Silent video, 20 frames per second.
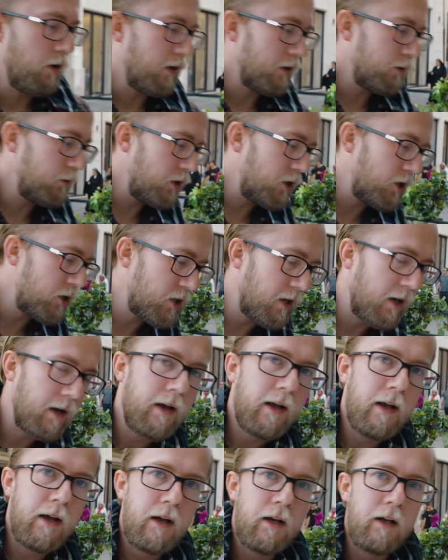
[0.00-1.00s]
Okazuje się, że
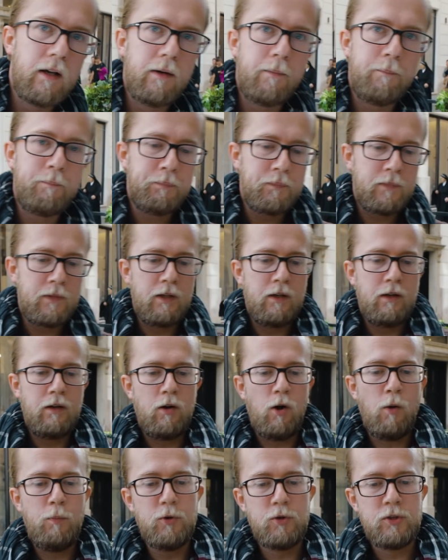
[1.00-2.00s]

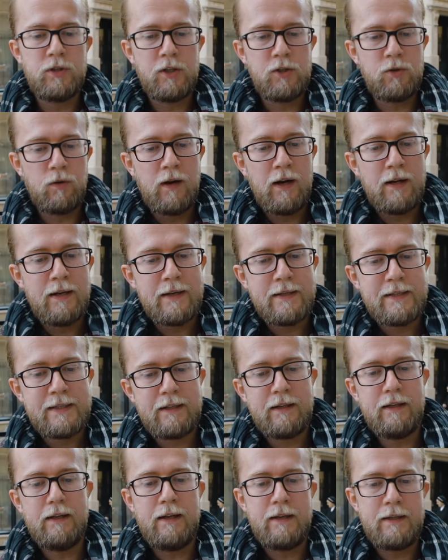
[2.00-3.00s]
oprócz naciągania
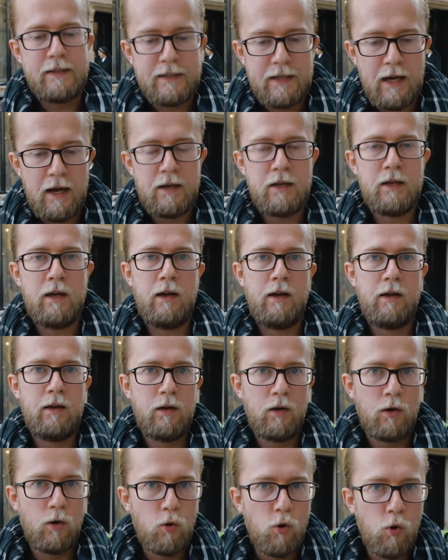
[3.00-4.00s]
skręcanie
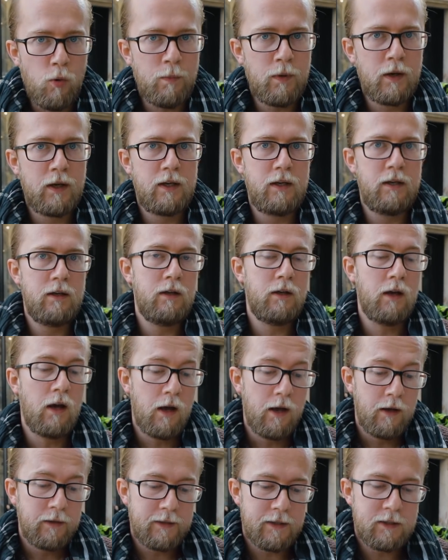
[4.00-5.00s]
gumki,
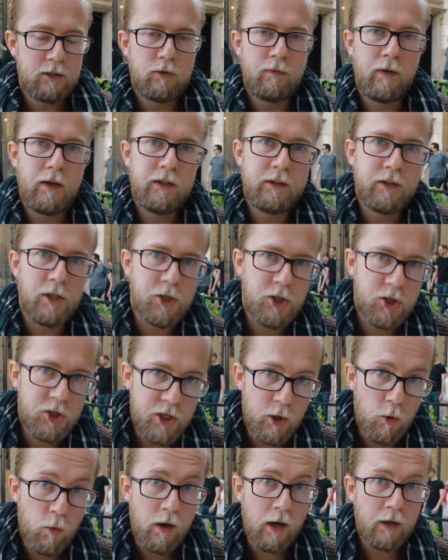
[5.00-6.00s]
testowali też
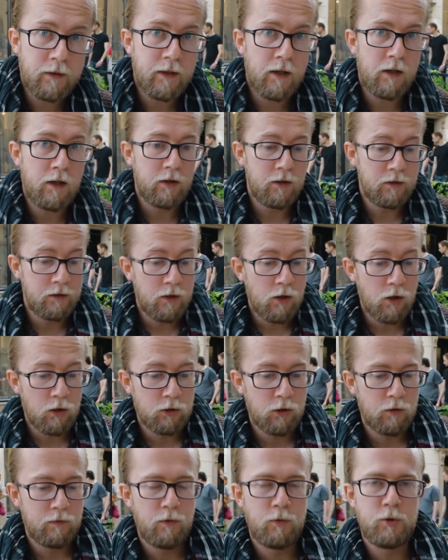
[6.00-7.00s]
żyłkę
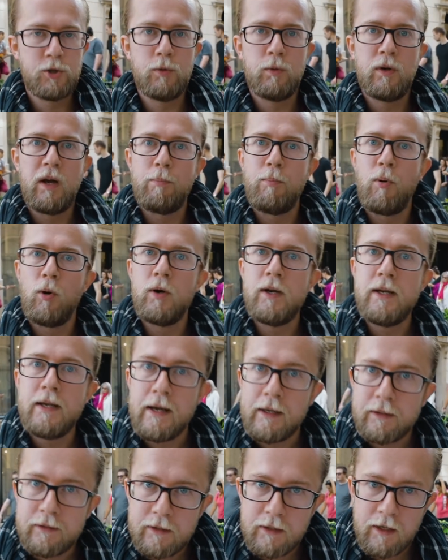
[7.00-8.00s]
nylonową, żyłkę
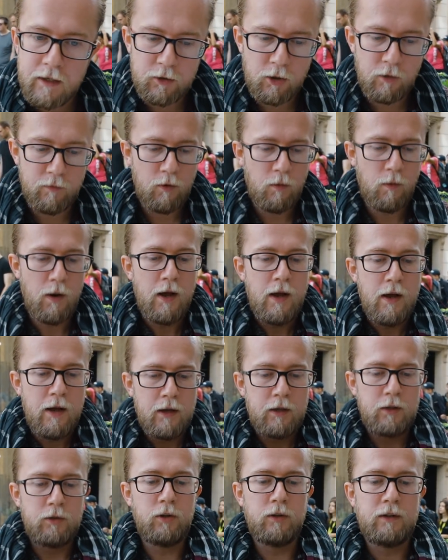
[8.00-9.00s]
polietylenową.
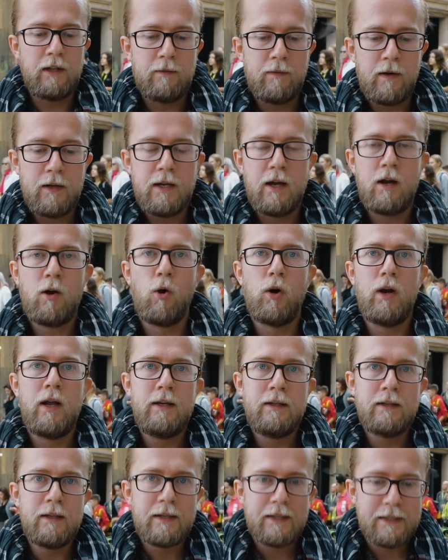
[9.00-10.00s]
Dodawanie
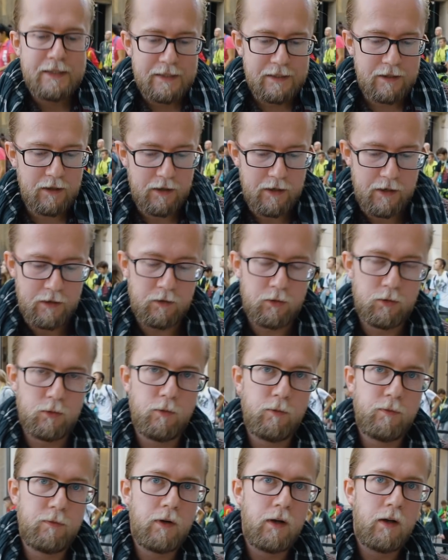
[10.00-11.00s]
kolejnych
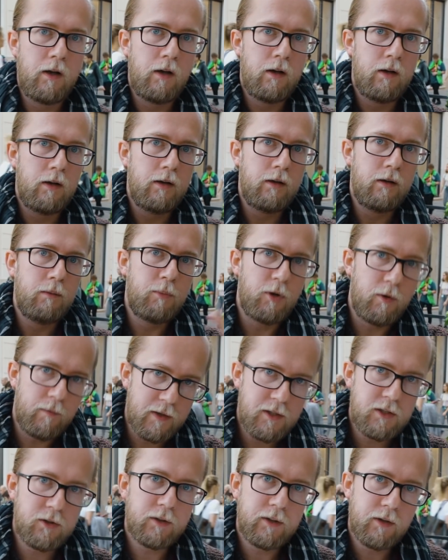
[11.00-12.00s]
skrętów
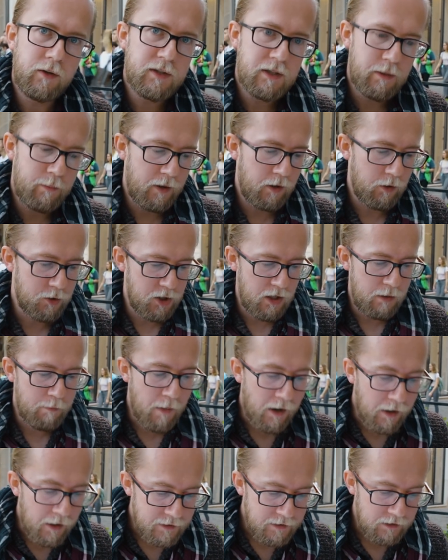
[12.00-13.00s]
prowadzi do tego samego, czyli
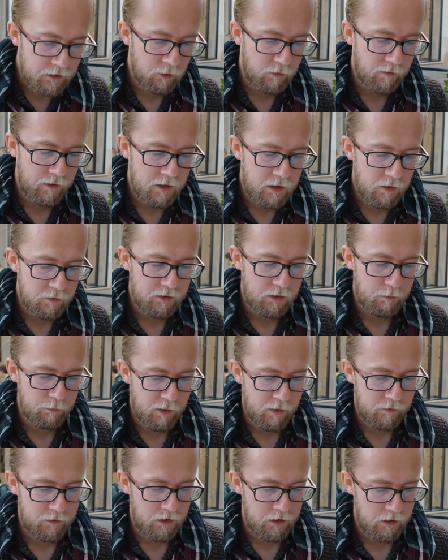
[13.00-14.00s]
magazynowania w tym
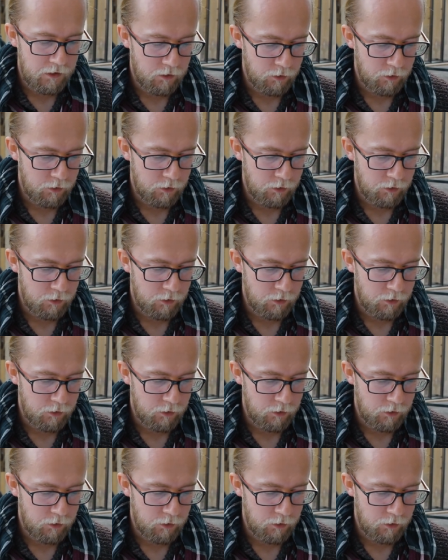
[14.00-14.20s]
pewnej